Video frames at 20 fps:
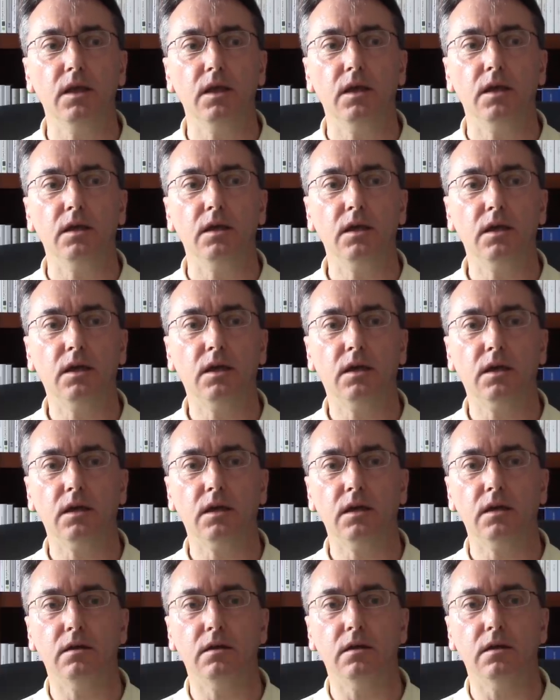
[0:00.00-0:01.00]
y
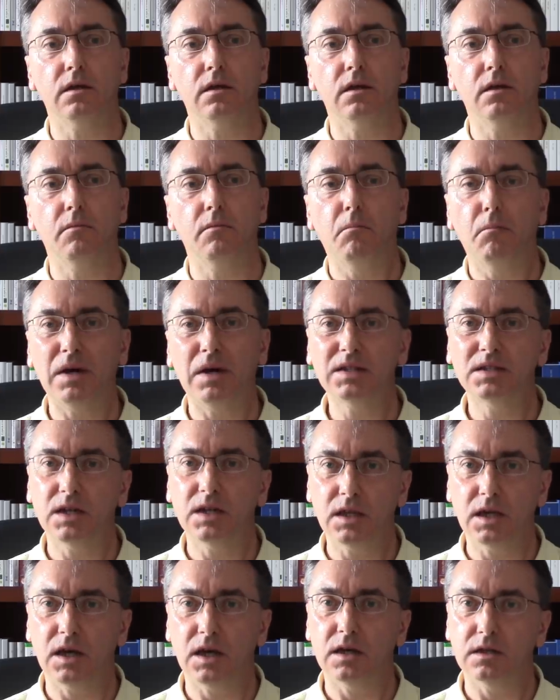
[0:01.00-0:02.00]
que eh, más
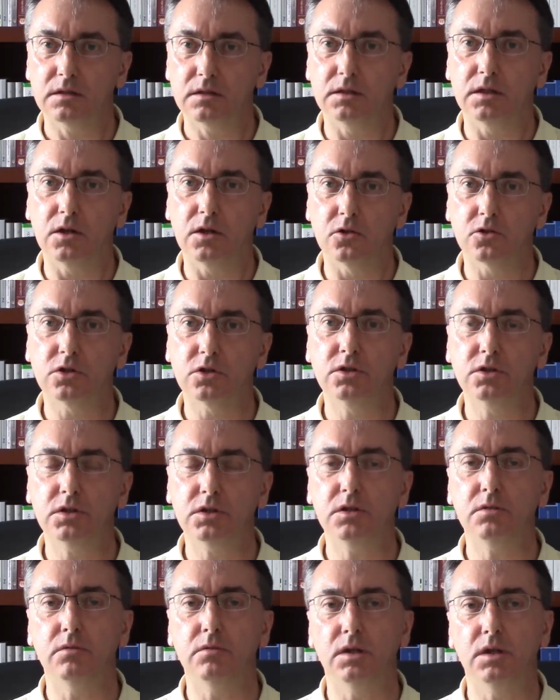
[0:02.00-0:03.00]
allá de lo
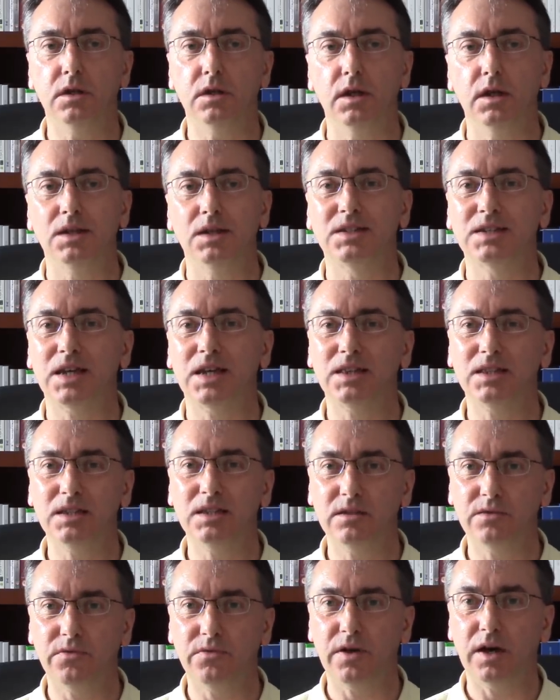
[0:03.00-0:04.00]
sensible
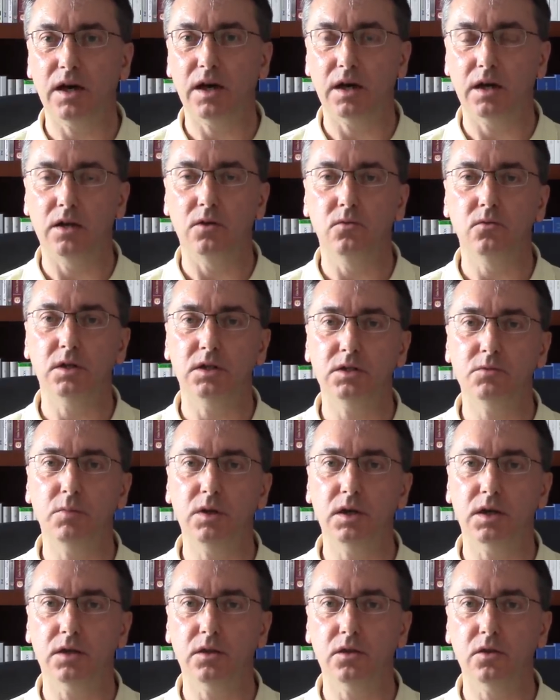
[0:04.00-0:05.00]
satisfagan una
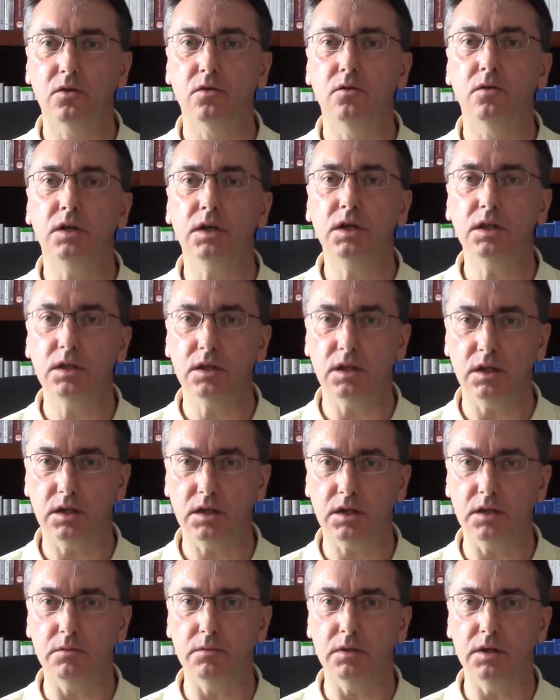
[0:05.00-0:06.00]
explicación
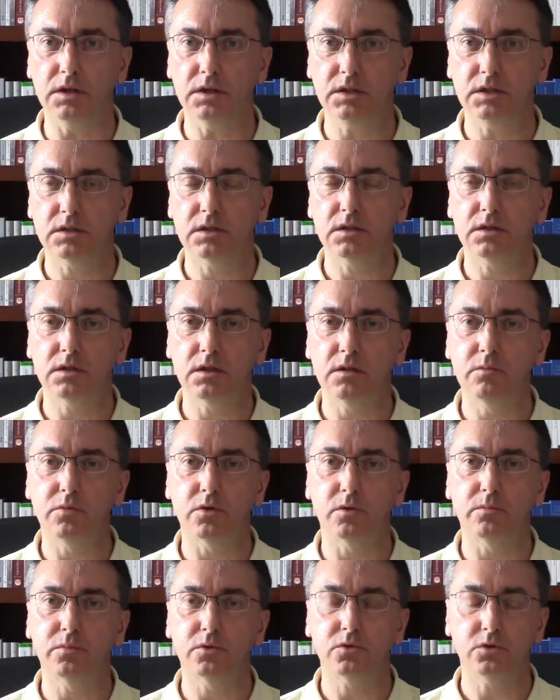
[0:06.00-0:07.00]
inteligible. Y este es el
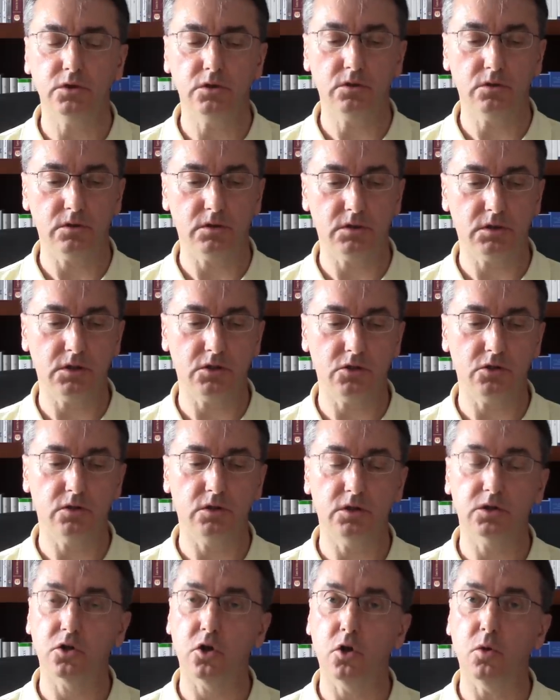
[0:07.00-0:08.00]
propósito de
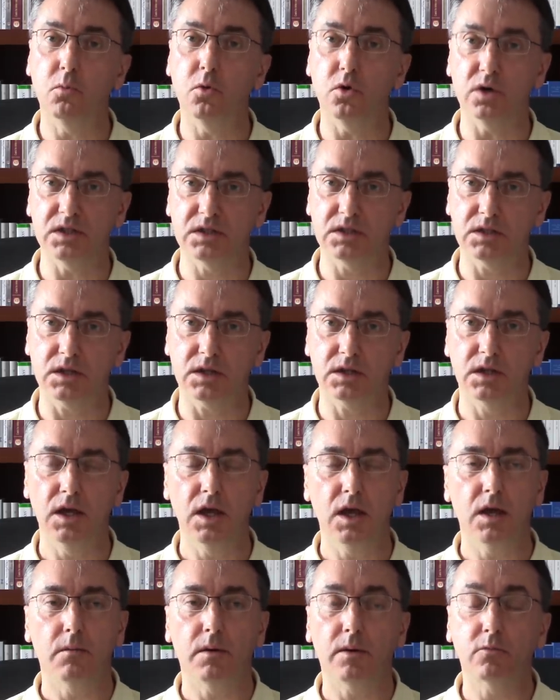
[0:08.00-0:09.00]
sesiones como esta.
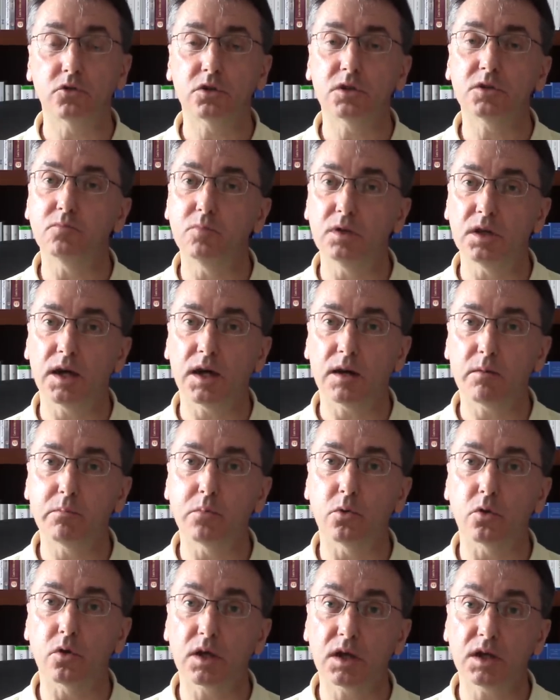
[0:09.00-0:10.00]
Vamos a explicar
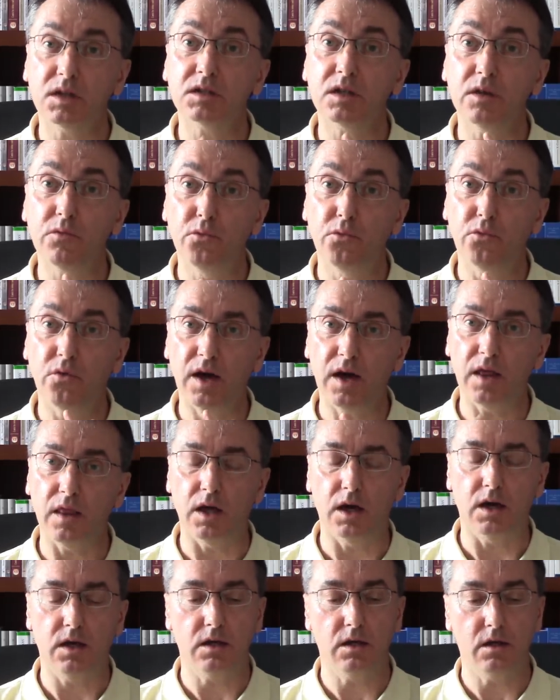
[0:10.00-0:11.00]
por qué se
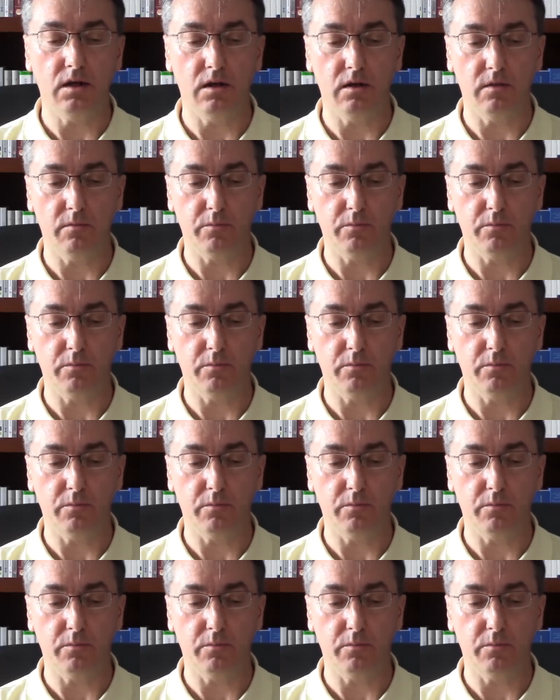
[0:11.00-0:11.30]
enfada el